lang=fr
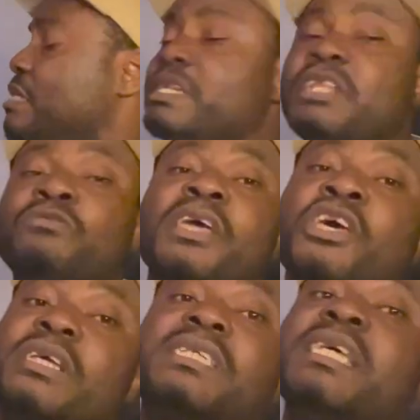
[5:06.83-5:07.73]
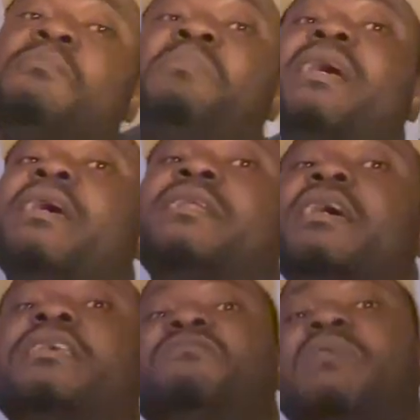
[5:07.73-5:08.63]
Nettoyeur, ce n'est pas
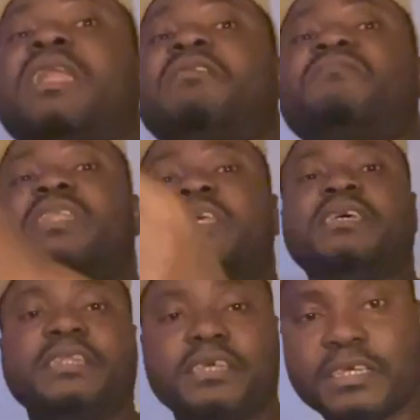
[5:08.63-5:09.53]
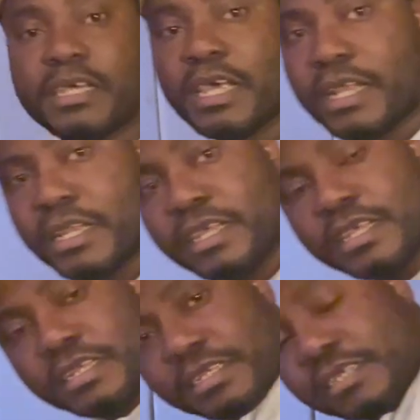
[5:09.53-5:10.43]
quelqu'un qui va laver les, les,
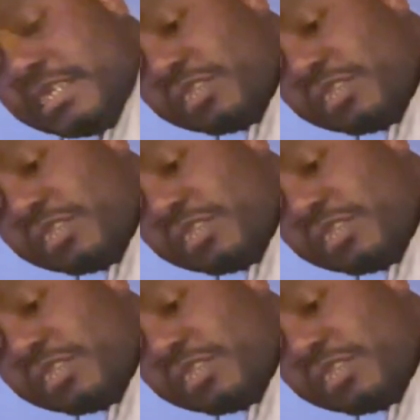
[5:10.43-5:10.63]
les, les